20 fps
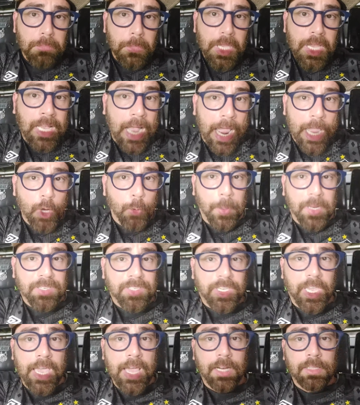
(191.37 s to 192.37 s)
e caiu para a
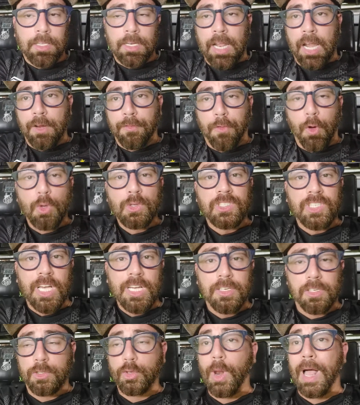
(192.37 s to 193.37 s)
esquerda, né? Ele foi o
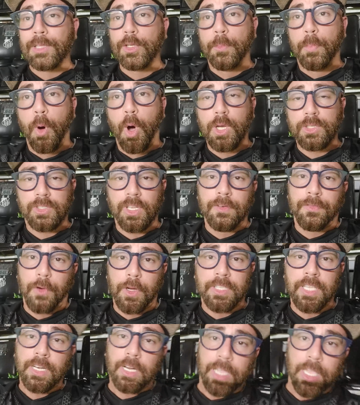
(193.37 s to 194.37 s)
Sanches do lado oposto, ele
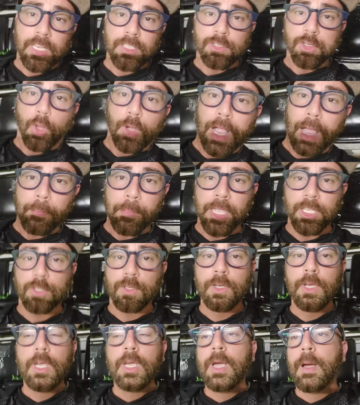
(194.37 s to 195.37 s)
foi tendo aquele deslocamento
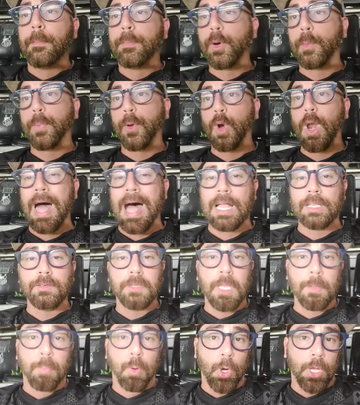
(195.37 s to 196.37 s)
para o lado
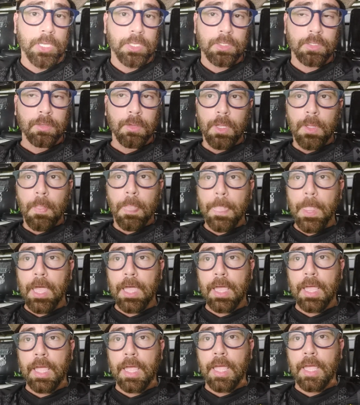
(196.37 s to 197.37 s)
e depois
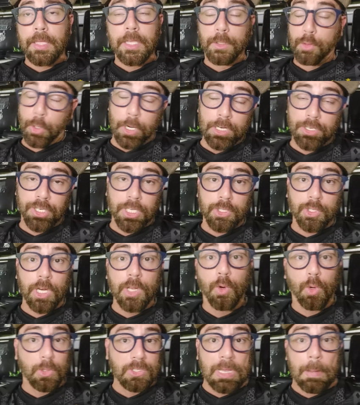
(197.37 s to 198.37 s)
é, e durante isso
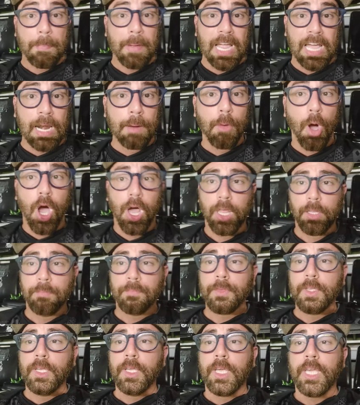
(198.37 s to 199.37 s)
ele não conseguia pegar na bola.
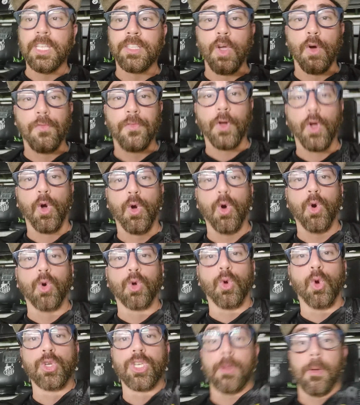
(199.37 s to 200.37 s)
Então ficou
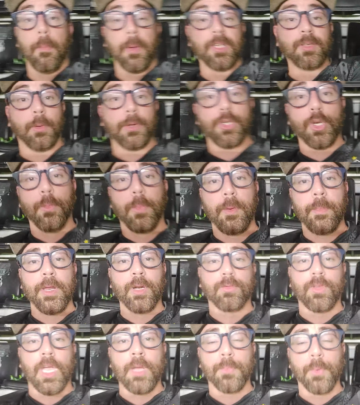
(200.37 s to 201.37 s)
o, o time, principalmente no
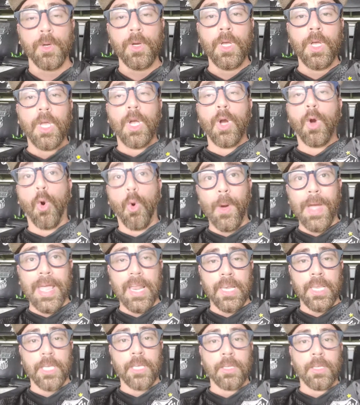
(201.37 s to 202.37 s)
primeiro tempo, com
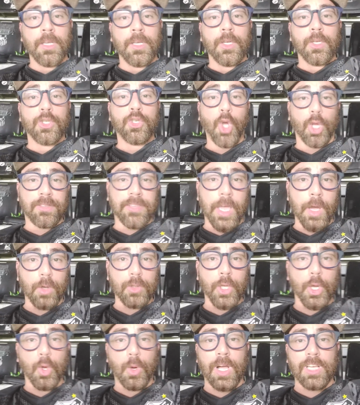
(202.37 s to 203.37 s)
ele,
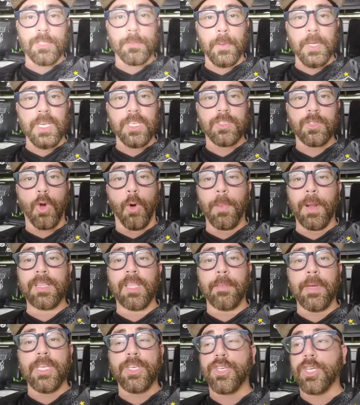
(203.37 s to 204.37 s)
Soteudo e Lucas Pires
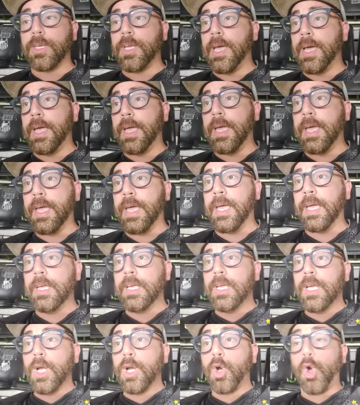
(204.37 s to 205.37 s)
completamente é, é,
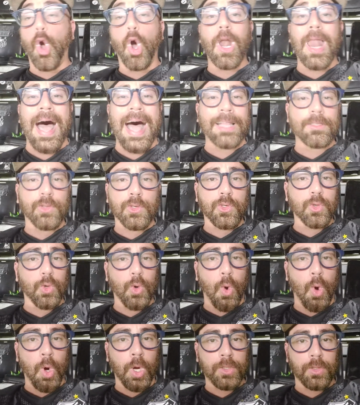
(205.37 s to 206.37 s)
colados um
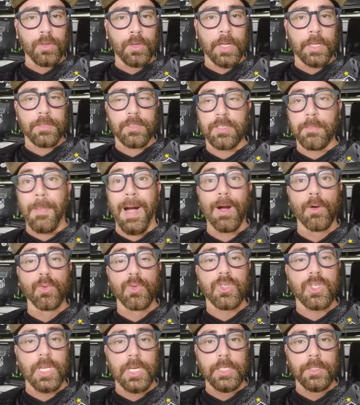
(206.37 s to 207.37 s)
no outro, né? se
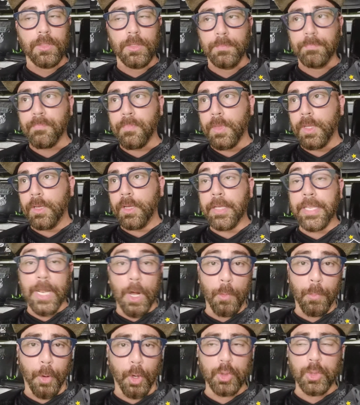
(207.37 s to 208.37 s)
bagunçando e
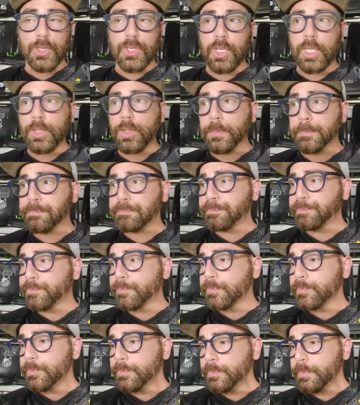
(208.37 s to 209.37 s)
não produzindo.
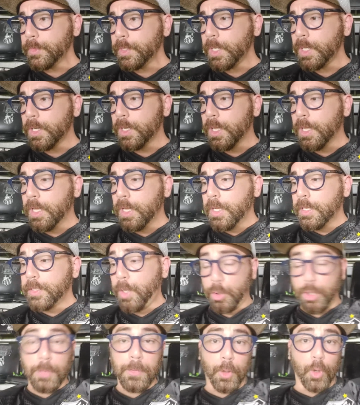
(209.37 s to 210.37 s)

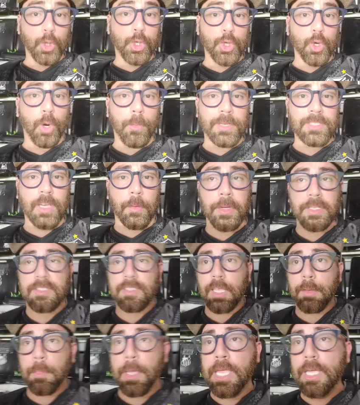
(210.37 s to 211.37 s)
Então o time continuou basicamente
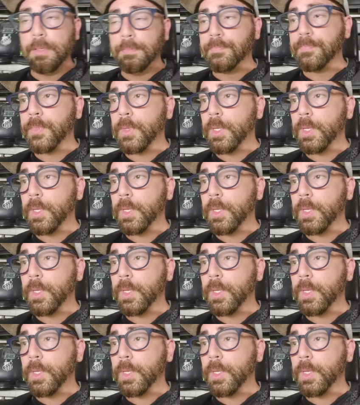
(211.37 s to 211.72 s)
sem meio.